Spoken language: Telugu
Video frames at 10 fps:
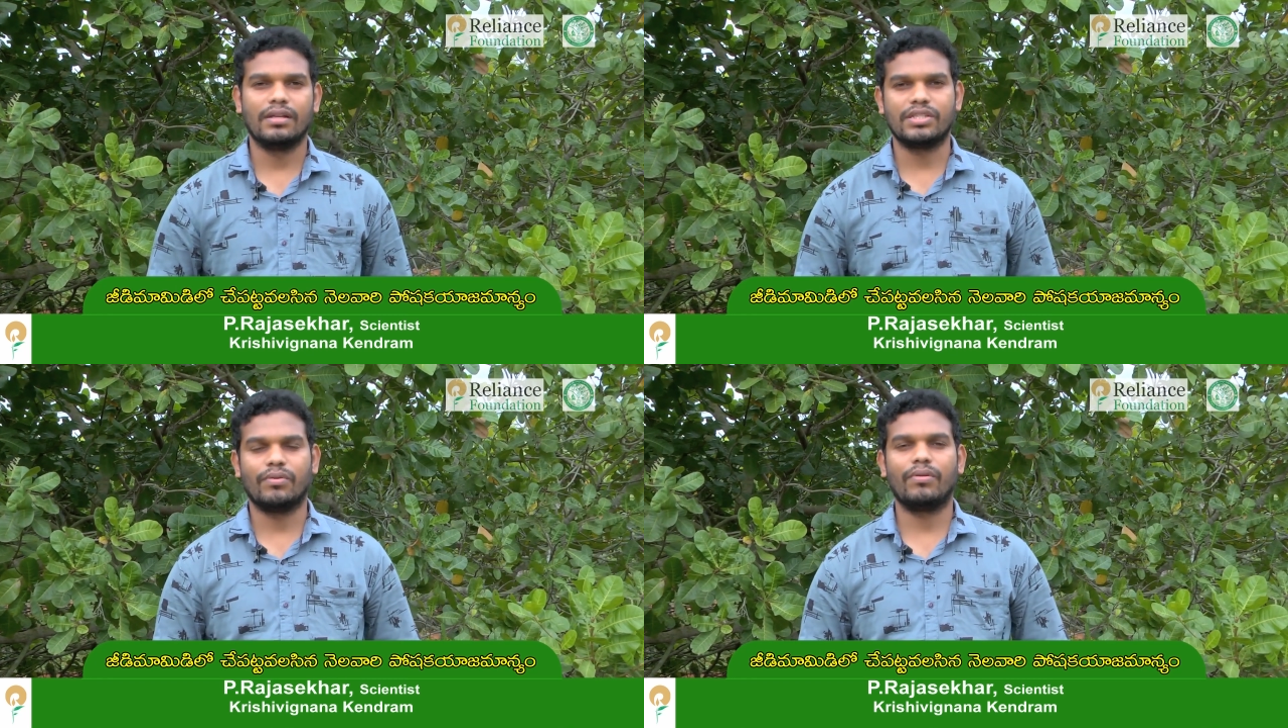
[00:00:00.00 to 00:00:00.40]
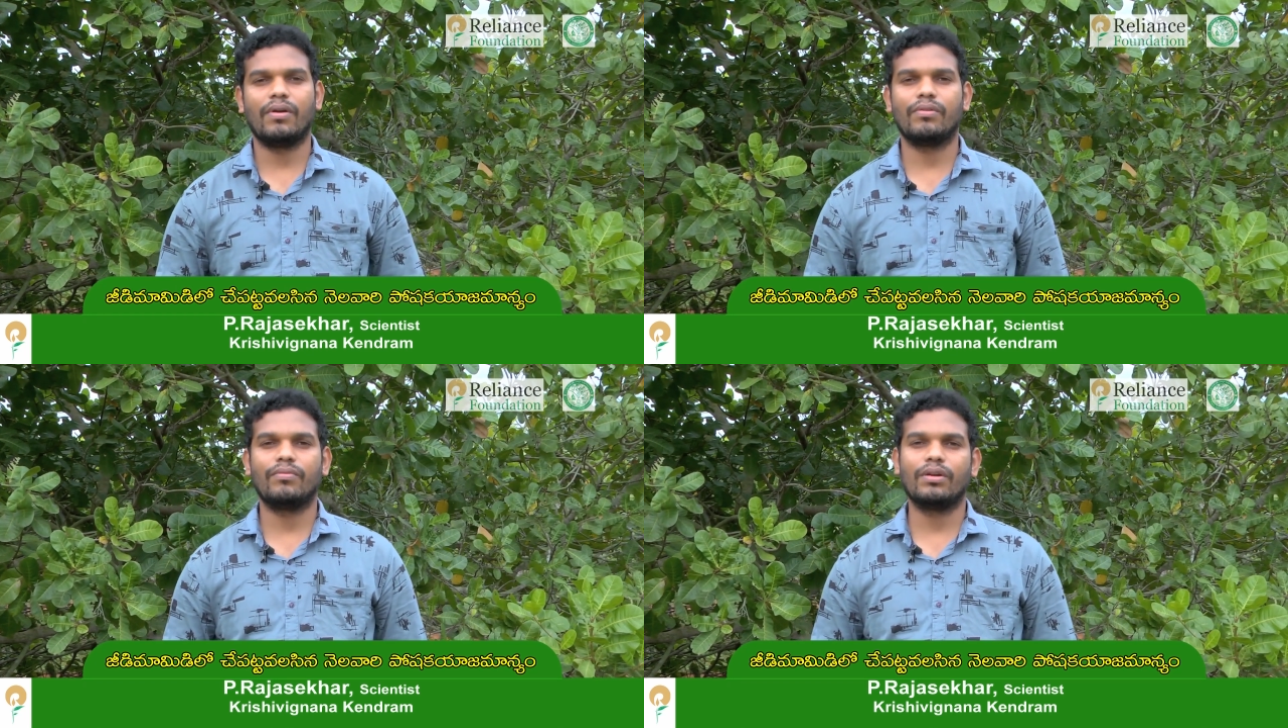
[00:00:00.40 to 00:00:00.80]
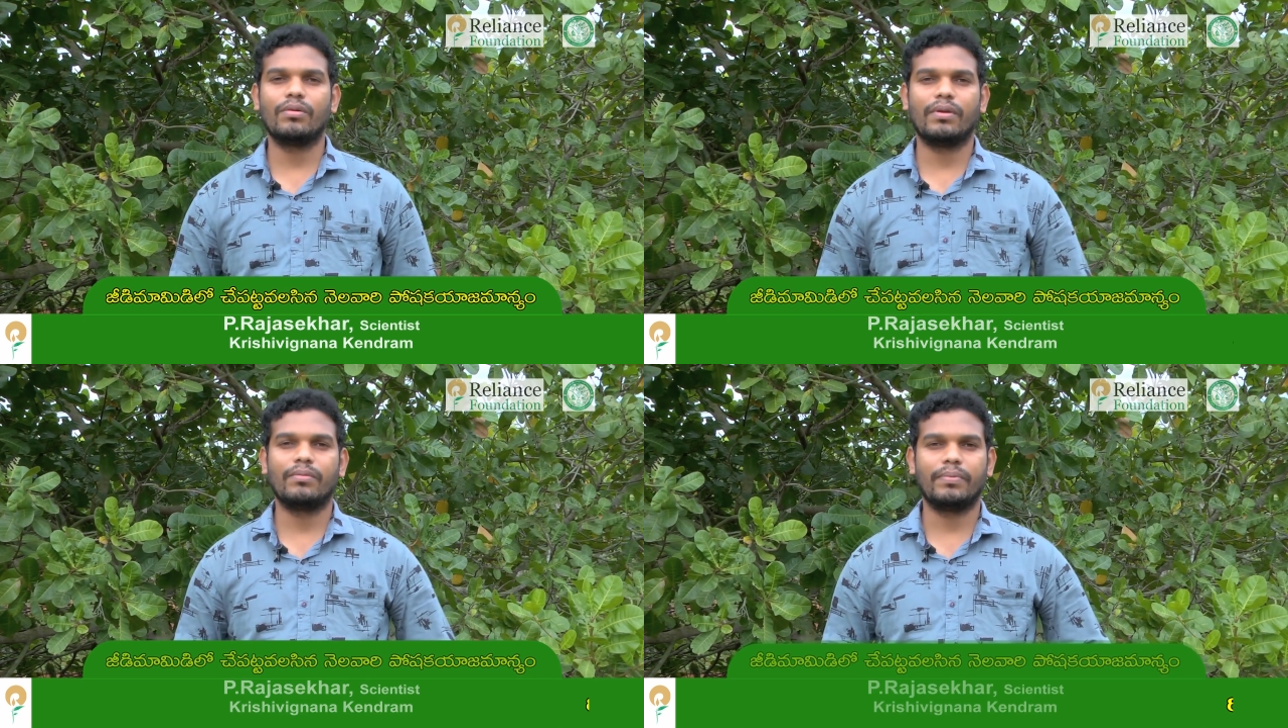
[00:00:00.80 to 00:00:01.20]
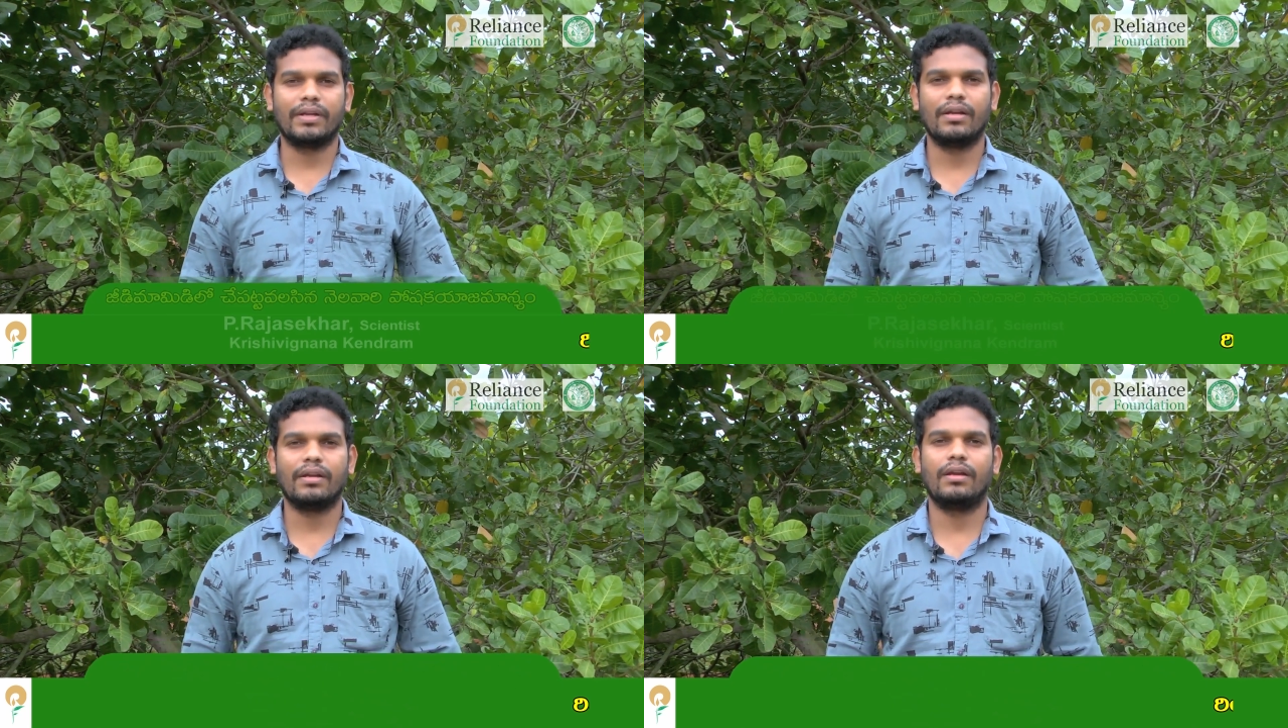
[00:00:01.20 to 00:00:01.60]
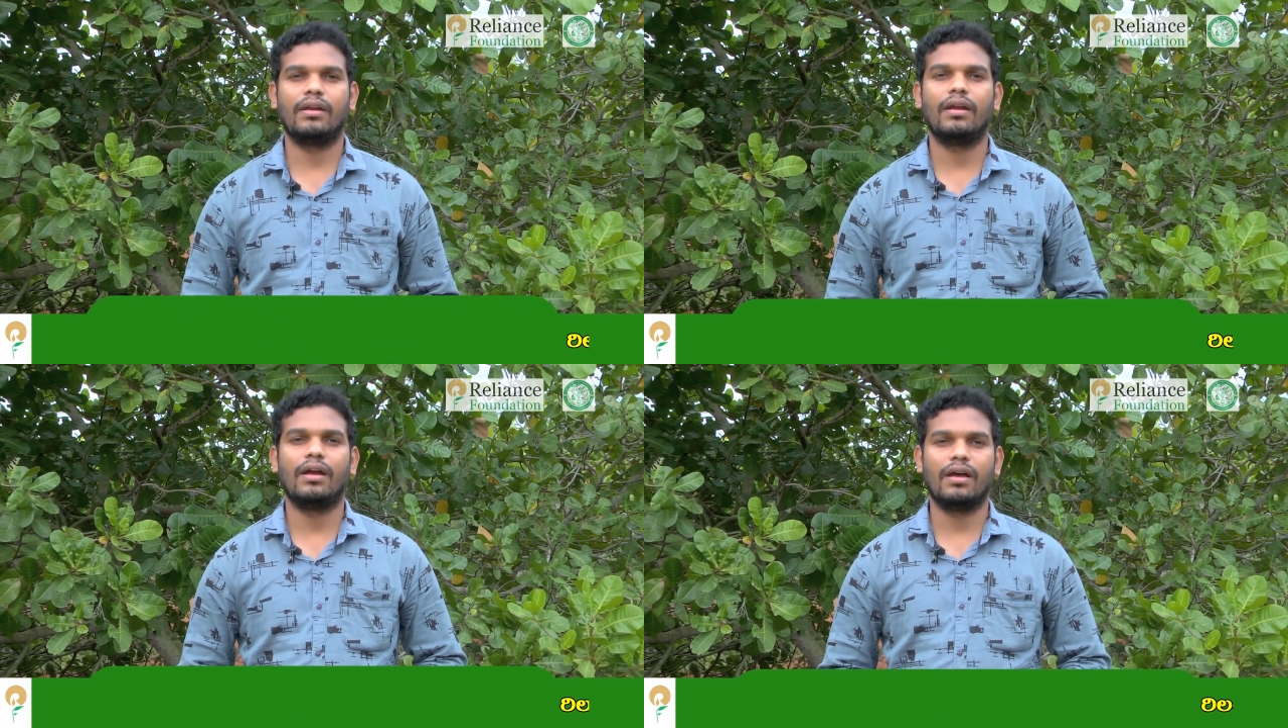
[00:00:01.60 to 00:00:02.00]
చివరి వారం వరకు మనం పిక్క
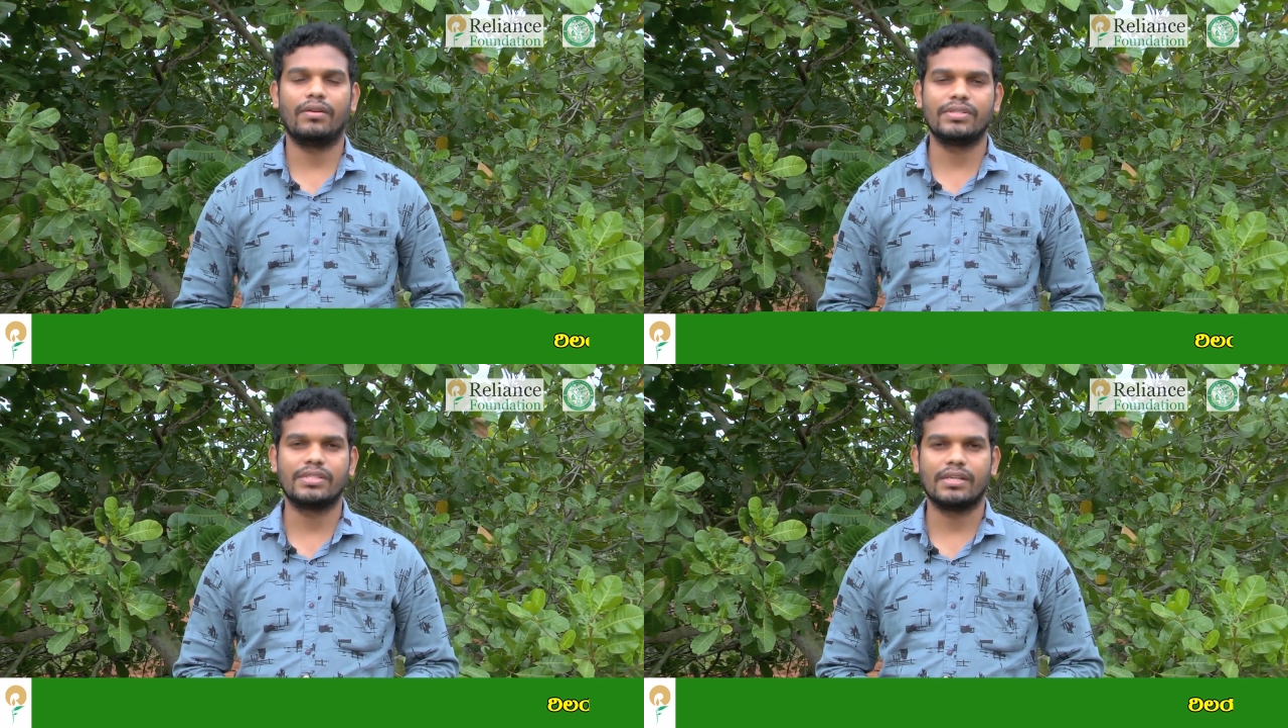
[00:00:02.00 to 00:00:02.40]
అని హార్వెస్ట్